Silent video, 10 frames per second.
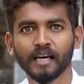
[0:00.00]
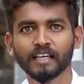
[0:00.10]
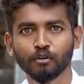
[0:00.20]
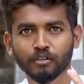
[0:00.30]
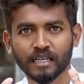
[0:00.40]

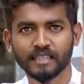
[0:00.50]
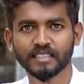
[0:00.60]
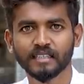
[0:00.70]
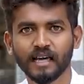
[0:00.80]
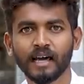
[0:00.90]
பாருங்கள் இது கொஞ்சம்
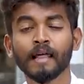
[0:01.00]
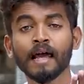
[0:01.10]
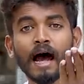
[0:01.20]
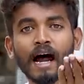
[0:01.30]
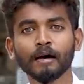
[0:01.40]
கஷ்டம்தான்
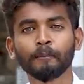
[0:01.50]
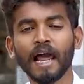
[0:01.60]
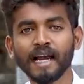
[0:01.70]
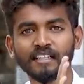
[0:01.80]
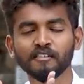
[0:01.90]
ஆனால்
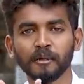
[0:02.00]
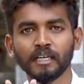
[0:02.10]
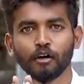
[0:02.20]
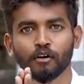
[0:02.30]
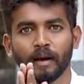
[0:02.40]
ப்ராக்டிஸ்
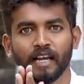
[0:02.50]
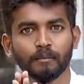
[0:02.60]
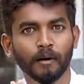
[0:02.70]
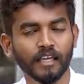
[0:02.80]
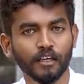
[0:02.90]
பண்ணிங்கன்னா உங்கள்
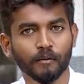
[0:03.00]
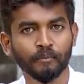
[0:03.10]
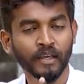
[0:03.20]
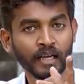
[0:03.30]
மைண்டு பழகிடும்